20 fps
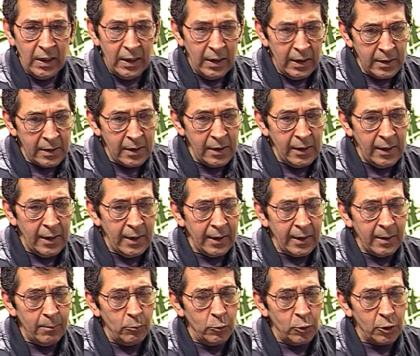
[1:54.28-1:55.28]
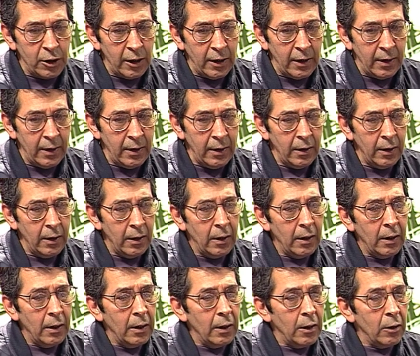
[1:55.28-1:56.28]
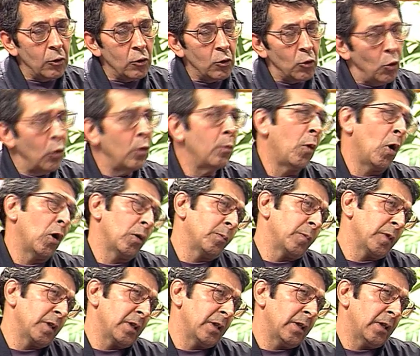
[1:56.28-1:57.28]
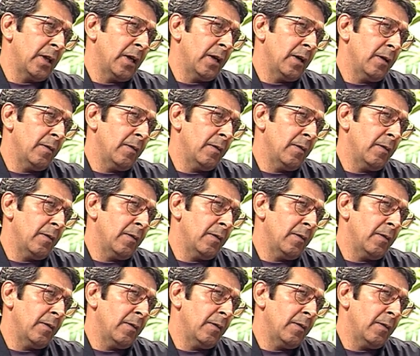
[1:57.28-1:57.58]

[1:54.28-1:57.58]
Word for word: इसलिए कि मुझे रोल बहुत पसंद था